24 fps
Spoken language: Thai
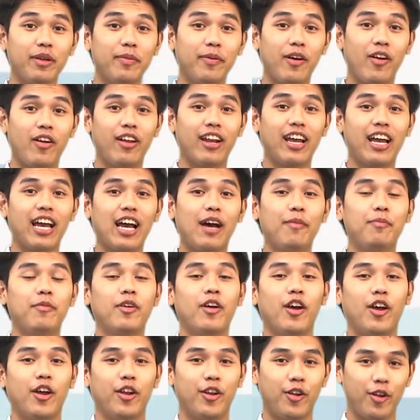งไม่พอนะครับ
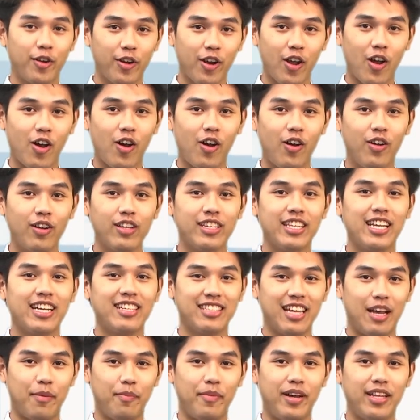น้องๆยัง
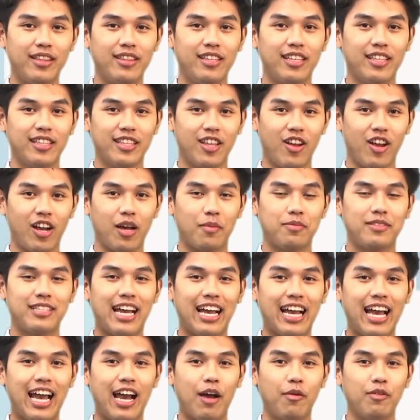สามารถติดต่อกับสา
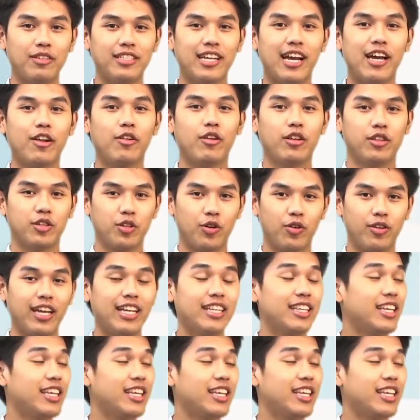ขาวิชาโดยตรงได้